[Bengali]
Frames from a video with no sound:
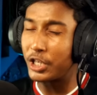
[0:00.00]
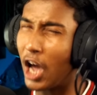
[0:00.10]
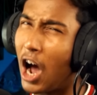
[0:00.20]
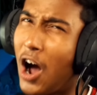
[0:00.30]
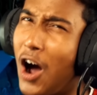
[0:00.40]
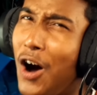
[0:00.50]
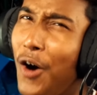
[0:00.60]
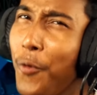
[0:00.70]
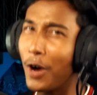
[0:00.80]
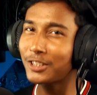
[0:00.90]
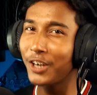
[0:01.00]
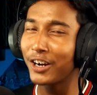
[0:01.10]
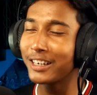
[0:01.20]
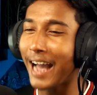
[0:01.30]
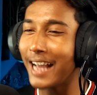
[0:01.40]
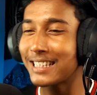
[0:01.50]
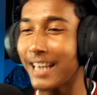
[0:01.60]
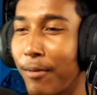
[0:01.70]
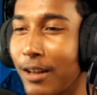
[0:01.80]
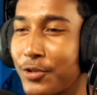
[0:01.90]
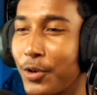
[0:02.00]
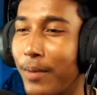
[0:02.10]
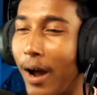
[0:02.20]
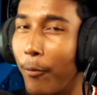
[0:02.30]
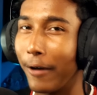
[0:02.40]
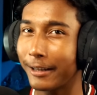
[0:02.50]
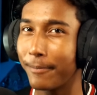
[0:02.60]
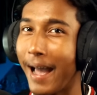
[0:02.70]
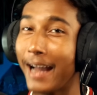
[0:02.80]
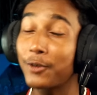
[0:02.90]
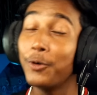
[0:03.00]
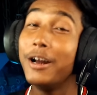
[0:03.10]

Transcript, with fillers: Yo, what's going on guys? কেমন আছো তোমরা ওয়েলকাম ব্যাক টু